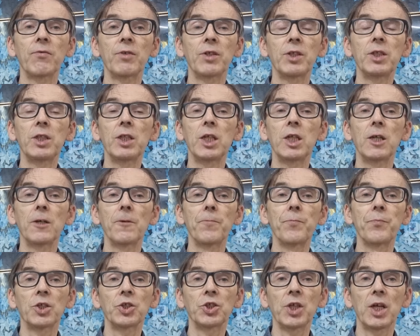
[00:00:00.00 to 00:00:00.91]
в книге
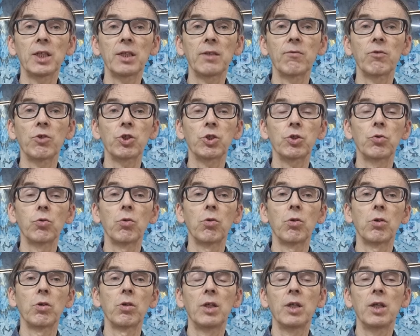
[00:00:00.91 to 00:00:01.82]
Жатва,
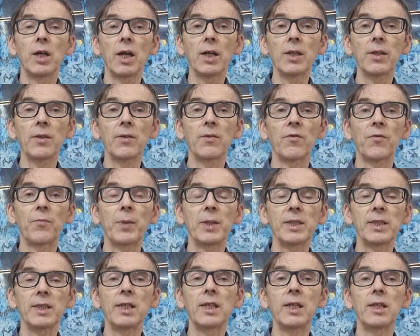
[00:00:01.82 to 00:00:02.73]
что Иоанн в
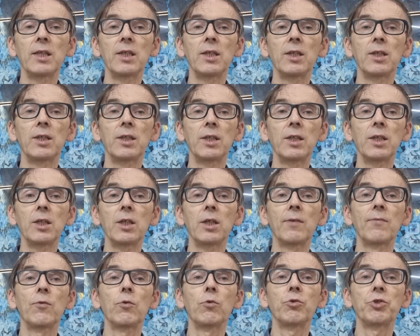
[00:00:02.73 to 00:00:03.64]
последние дни
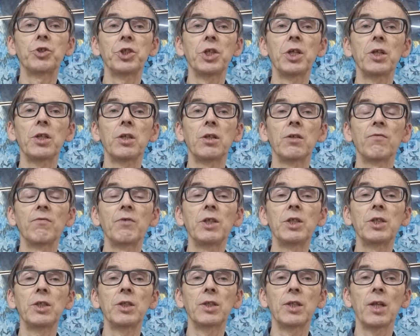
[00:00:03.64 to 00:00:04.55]
его учение
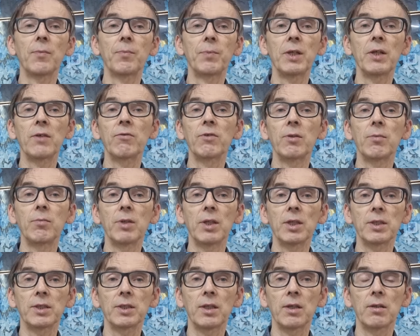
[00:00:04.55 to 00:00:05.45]
выйдет на первое
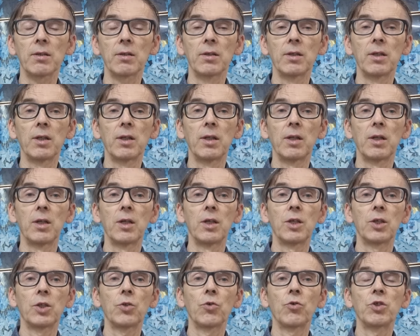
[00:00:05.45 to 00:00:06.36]
место.
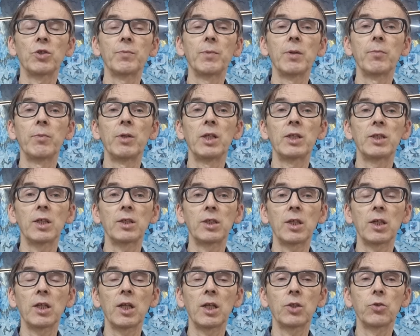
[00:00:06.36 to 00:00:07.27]
То есть мы были
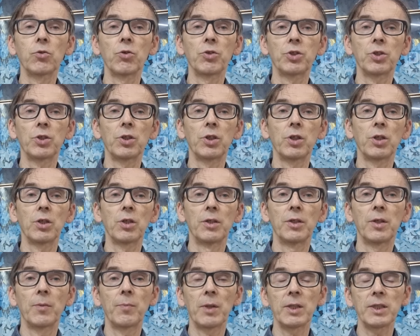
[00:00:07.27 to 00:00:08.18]
сосредоточены
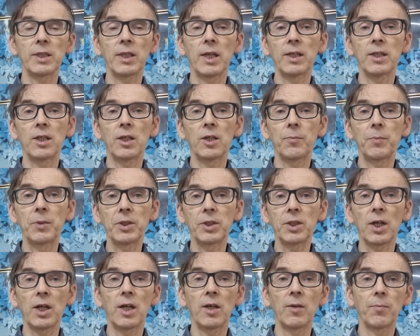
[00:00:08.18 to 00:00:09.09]
на посланиях
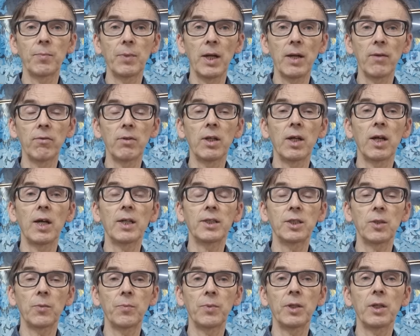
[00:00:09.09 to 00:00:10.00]
Петра и Павла, а
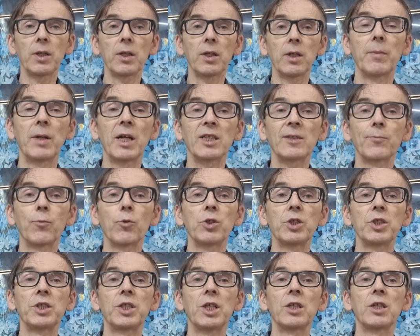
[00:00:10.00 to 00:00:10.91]
теперь Господь
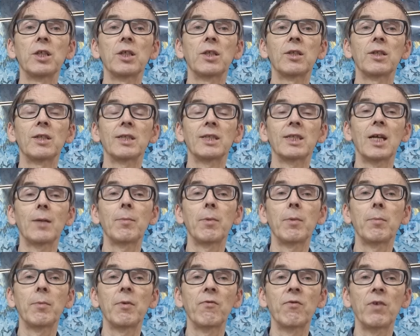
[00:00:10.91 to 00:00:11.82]
сделает
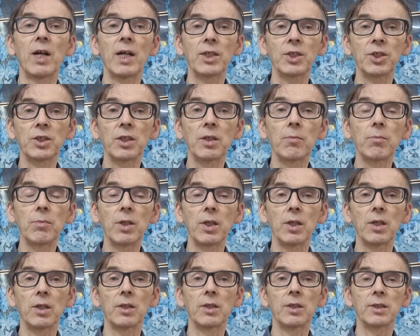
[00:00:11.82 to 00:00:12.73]
самыми
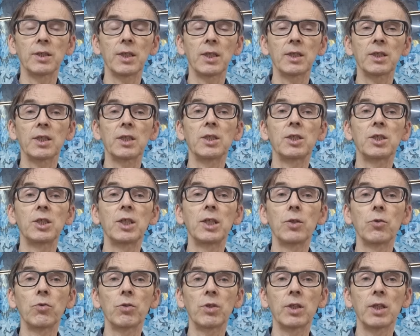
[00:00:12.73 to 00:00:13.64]
важными,
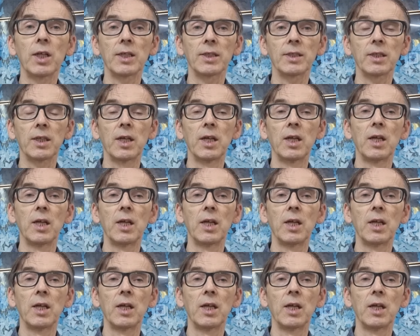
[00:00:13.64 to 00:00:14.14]
сакцентирует нас